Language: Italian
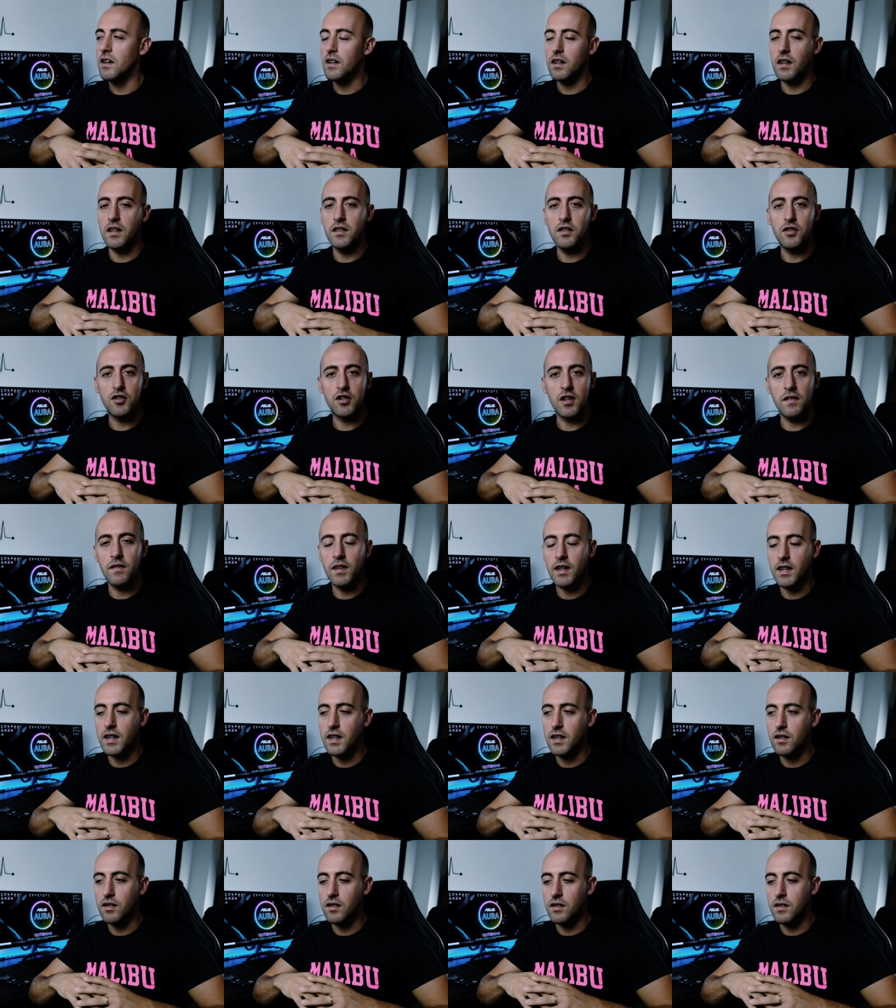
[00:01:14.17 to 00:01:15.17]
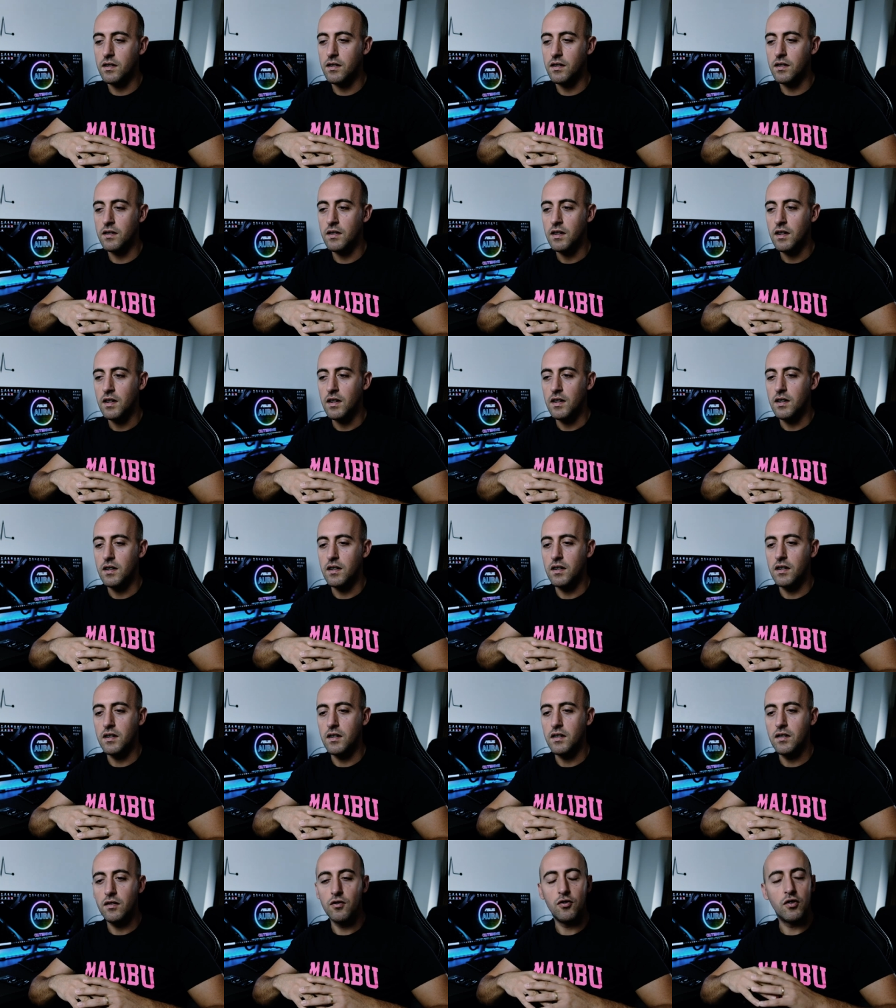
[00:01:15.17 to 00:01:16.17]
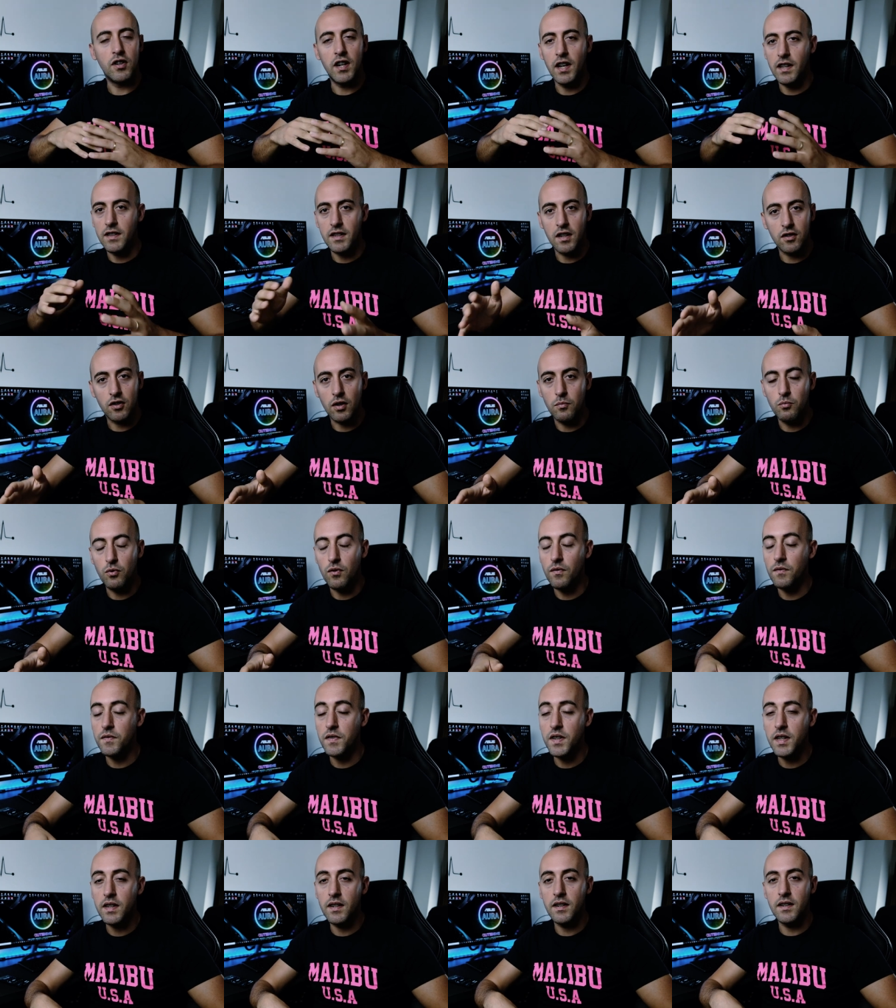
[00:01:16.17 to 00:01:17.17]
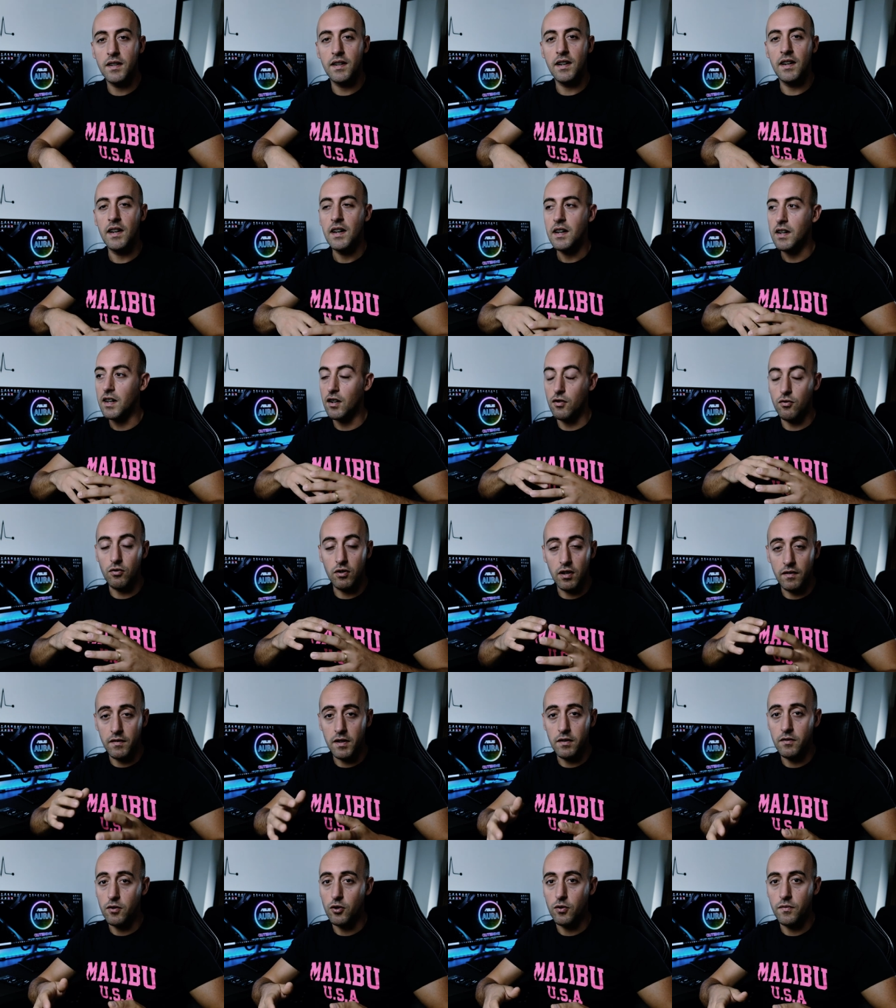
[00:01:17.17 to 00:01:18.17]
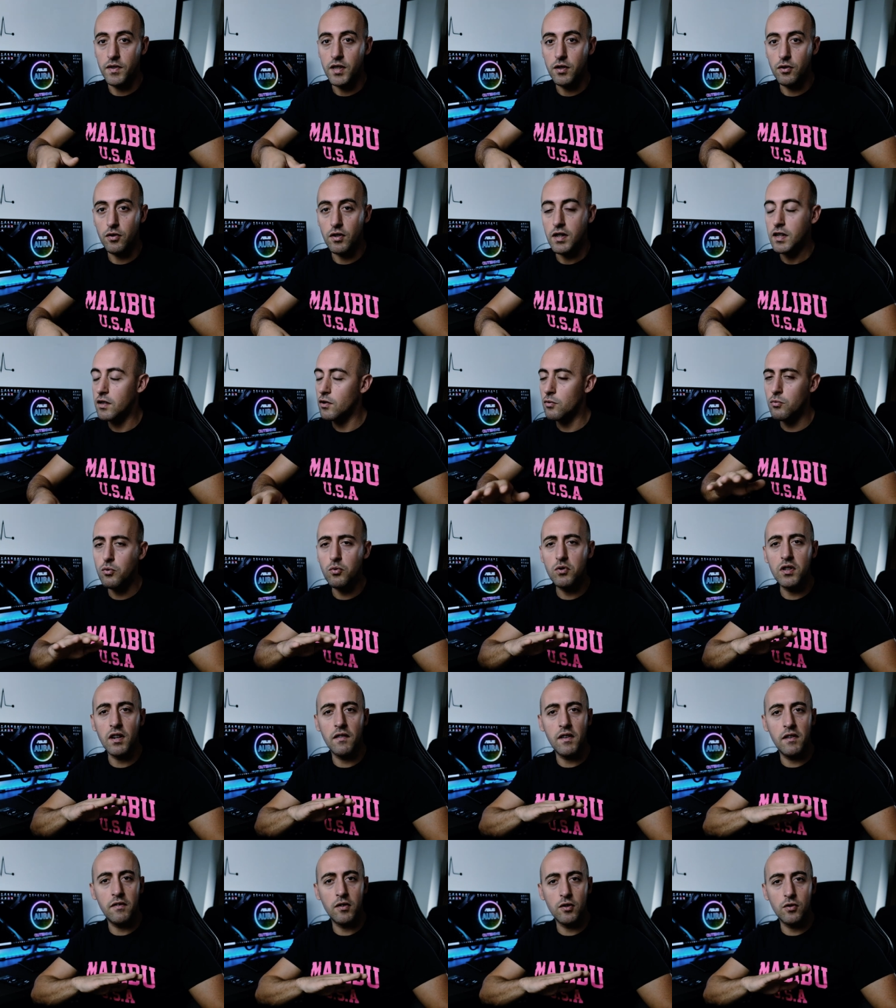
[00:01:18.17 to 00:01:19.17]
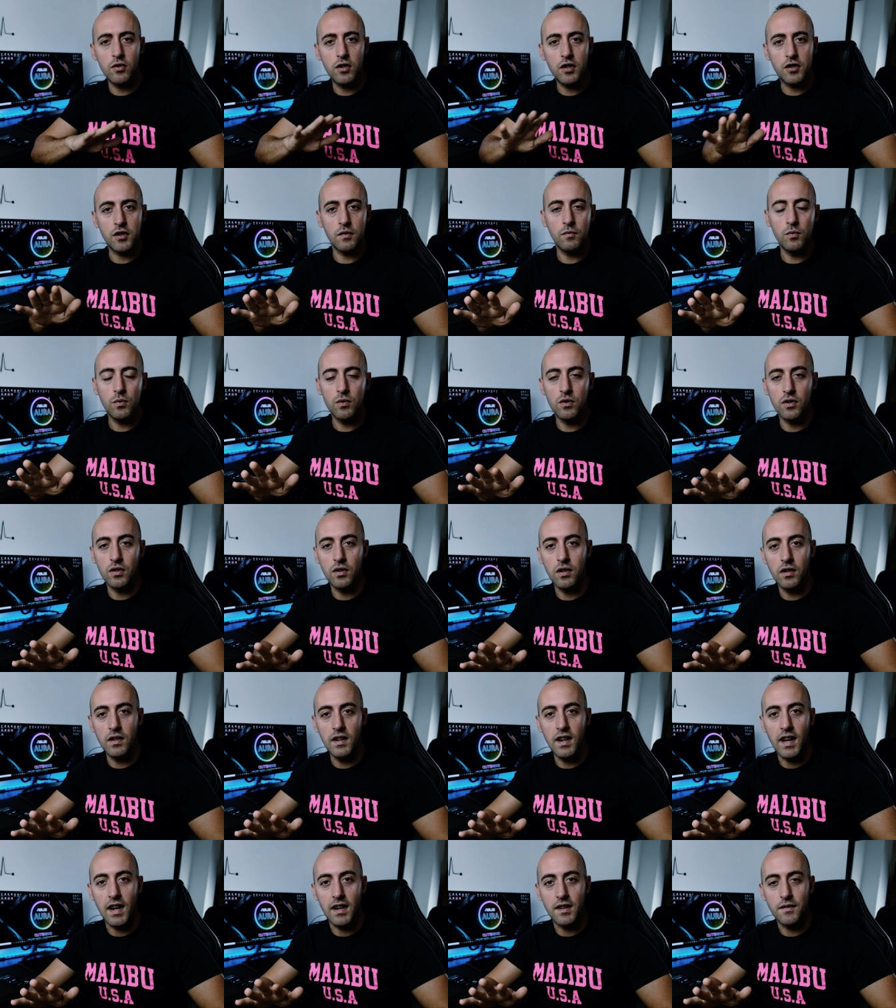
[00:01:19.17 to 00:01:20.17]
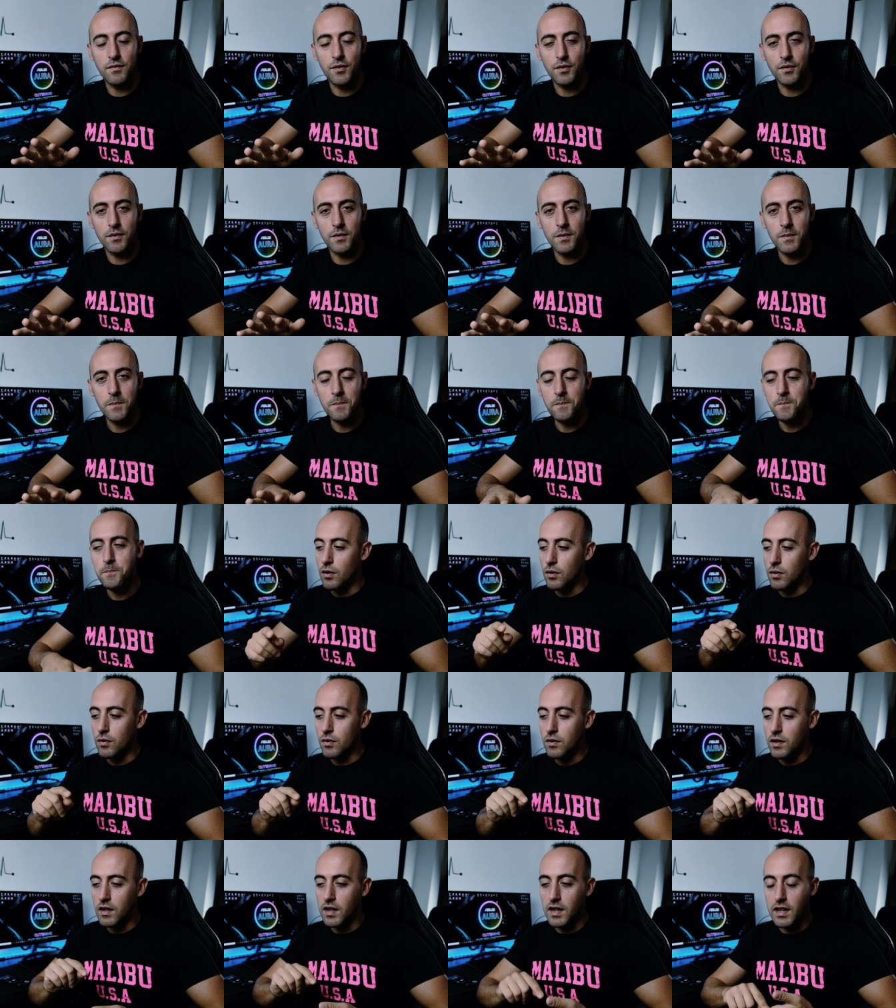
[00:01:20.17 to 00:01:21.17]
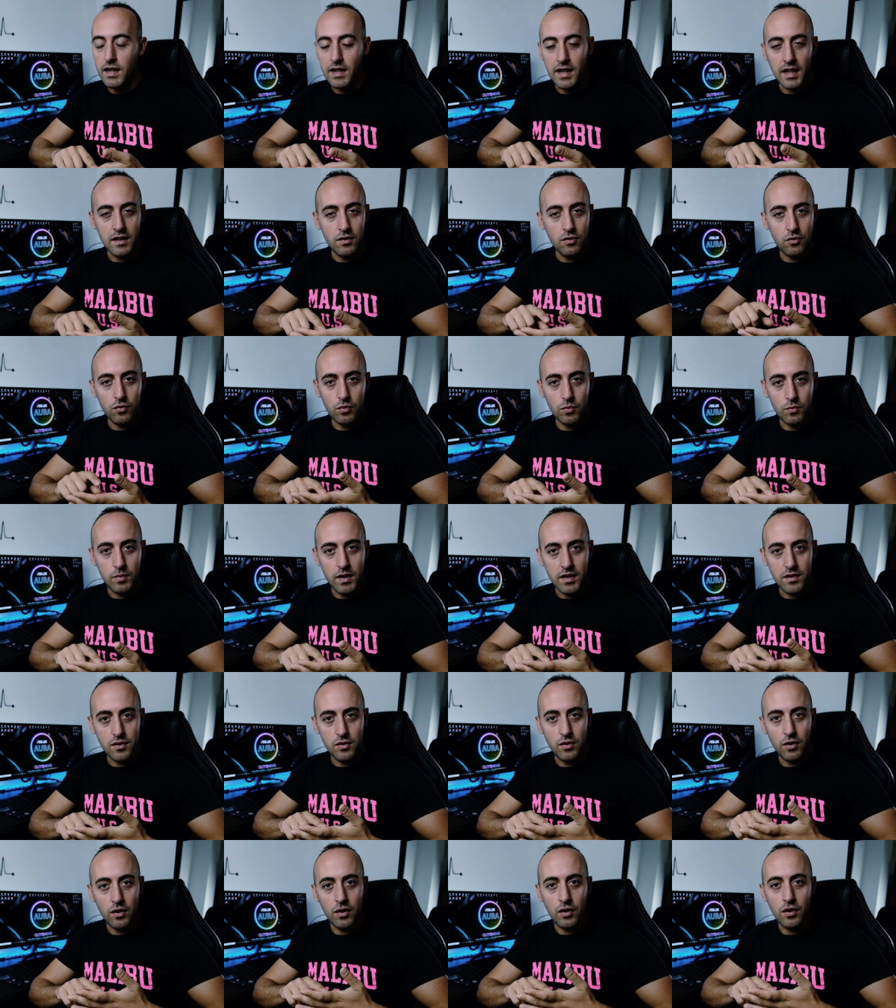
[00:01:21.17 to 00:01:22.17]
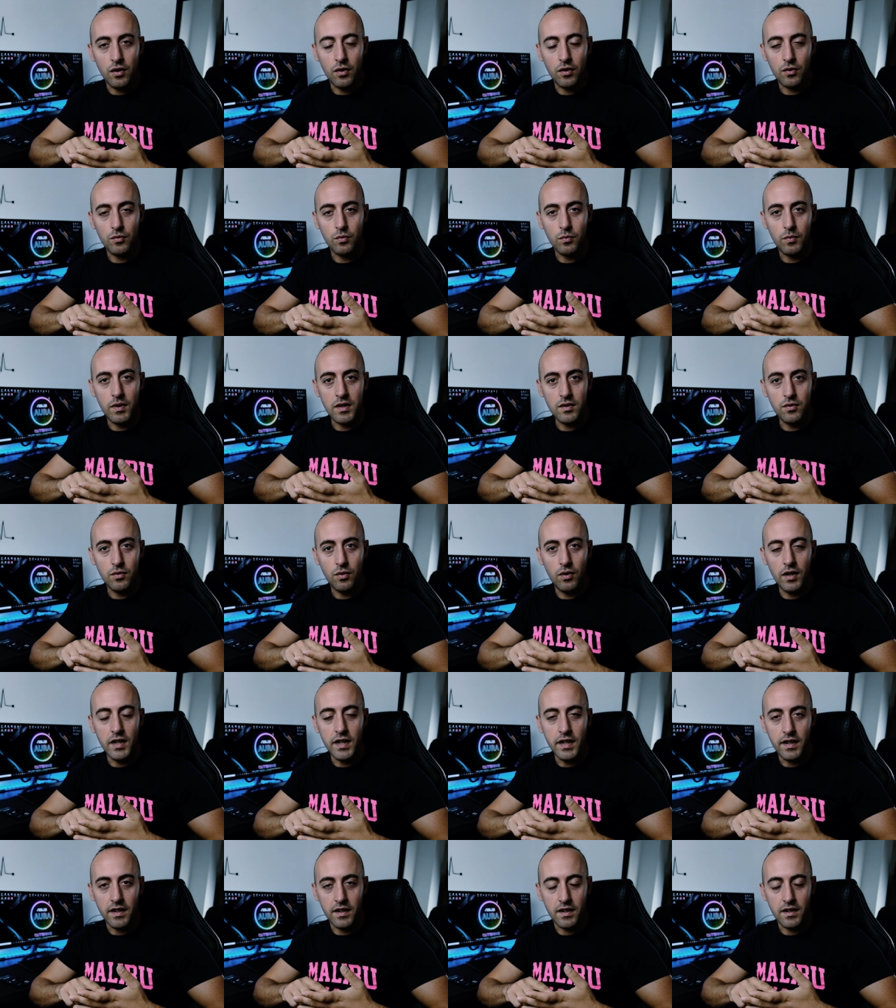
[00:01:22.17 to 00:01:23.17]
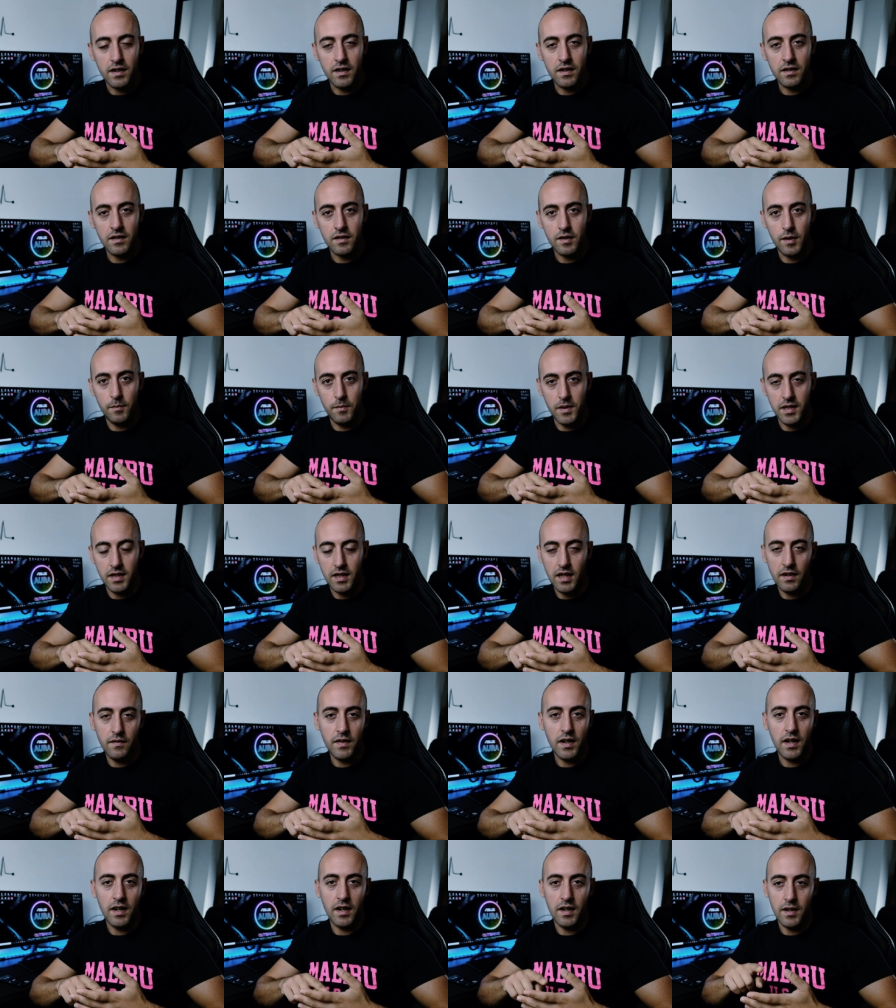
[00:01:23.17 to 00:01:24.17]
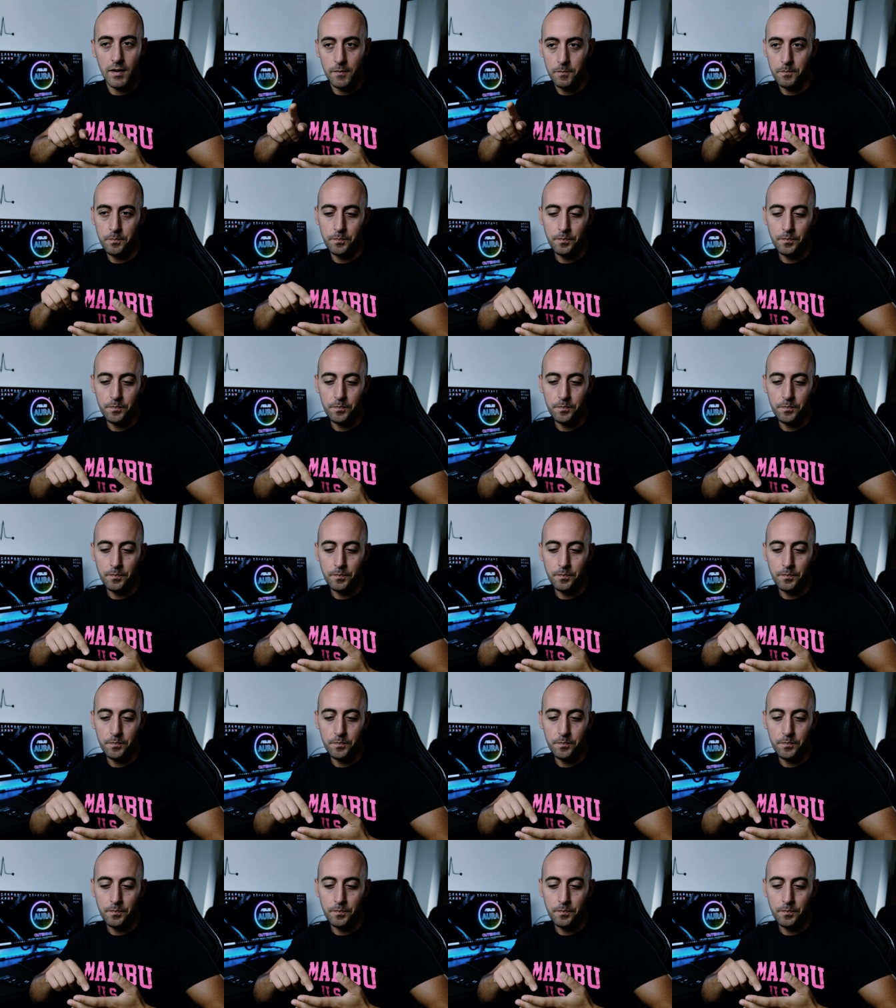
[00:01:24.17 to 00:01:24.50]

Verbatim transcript: che diceva che eh, non è andato a buon fine, che non avevano vinto niente. Tutti avevano ricevuto l'iPhone. Cliccando su questo, su questo link che metteva